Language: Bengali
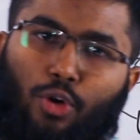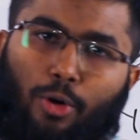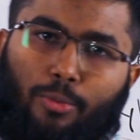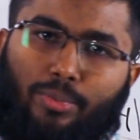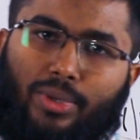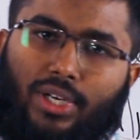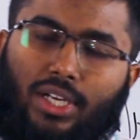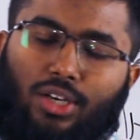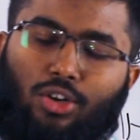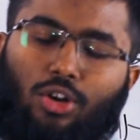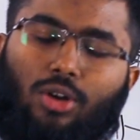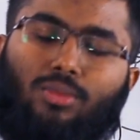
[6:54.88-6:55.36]

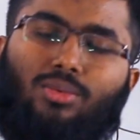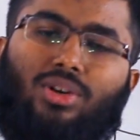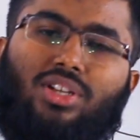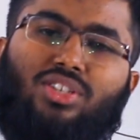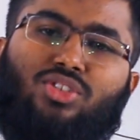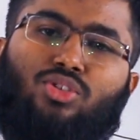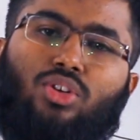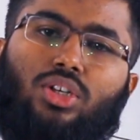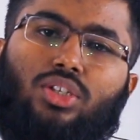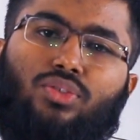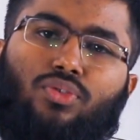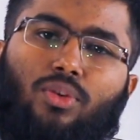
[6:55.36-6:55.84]
ফর্মটা নর্মাল
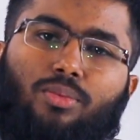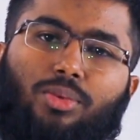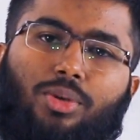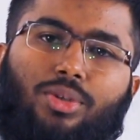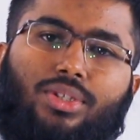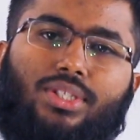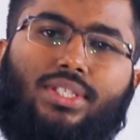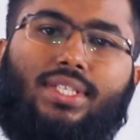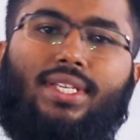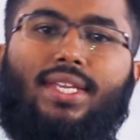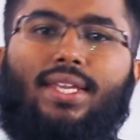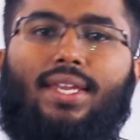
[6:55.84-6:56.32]
স্টোরেজ
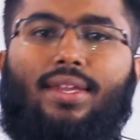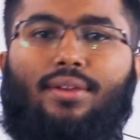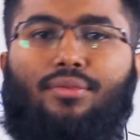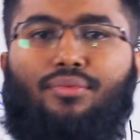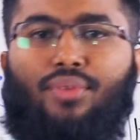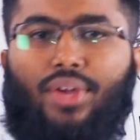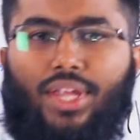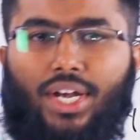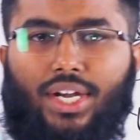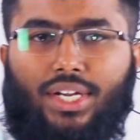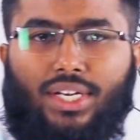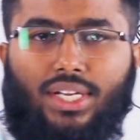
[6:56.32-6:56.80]
ফর্মটা হচ্ছে
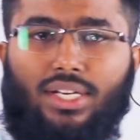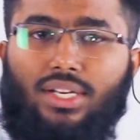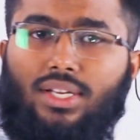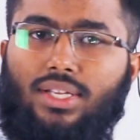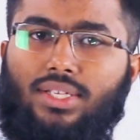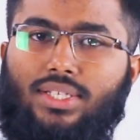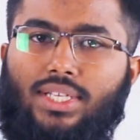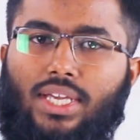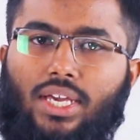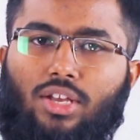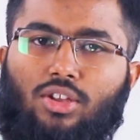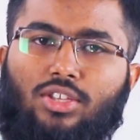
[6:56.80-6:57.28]
ফেরিটিন
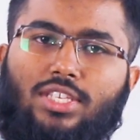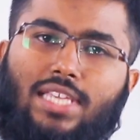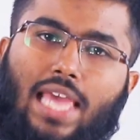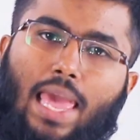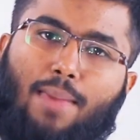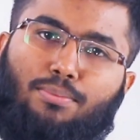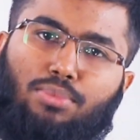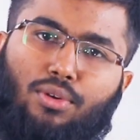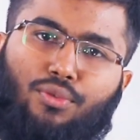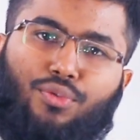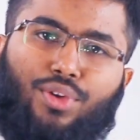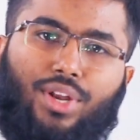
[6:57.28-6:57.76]
যেখানে হচ্ছে
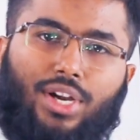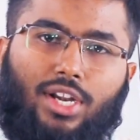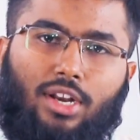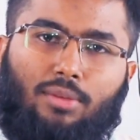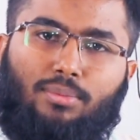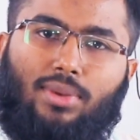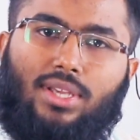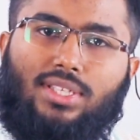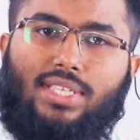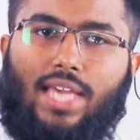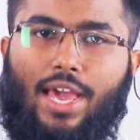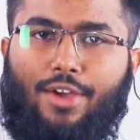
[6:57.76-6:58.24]

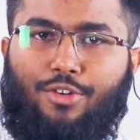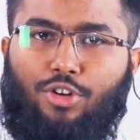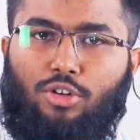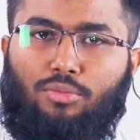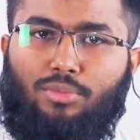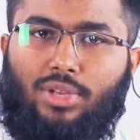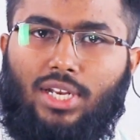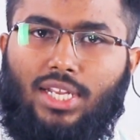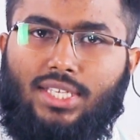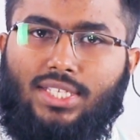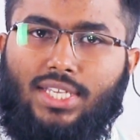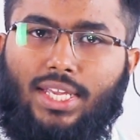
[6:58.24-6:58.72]
অ্যাকুফেরিটিন প্লাস
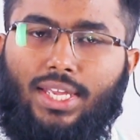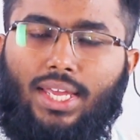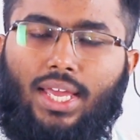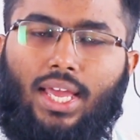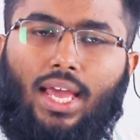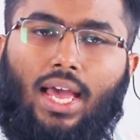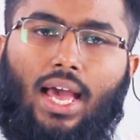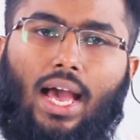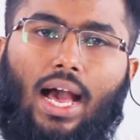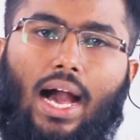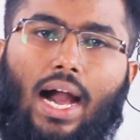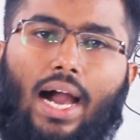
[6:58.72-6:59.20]
আয়রন মিলে যায়
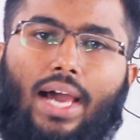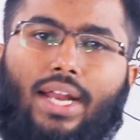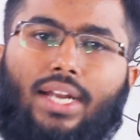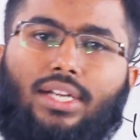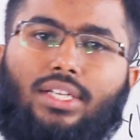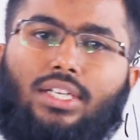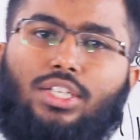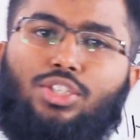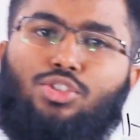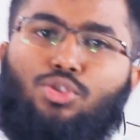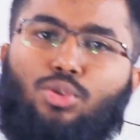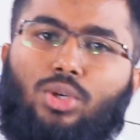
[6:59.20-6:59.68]
আর
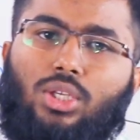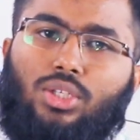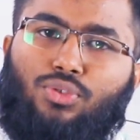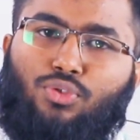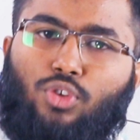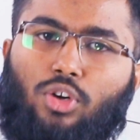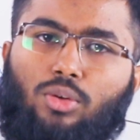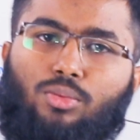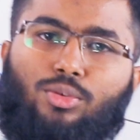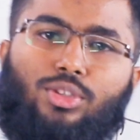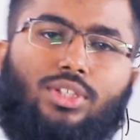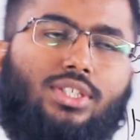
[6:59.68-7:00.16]
একটা স্টোরেজ
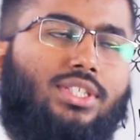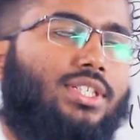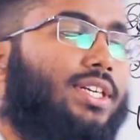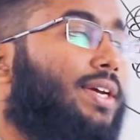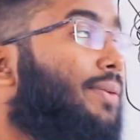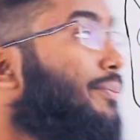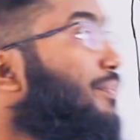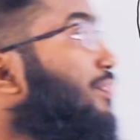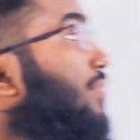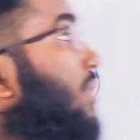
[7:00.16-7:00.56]
ফর্ম হচ্ছে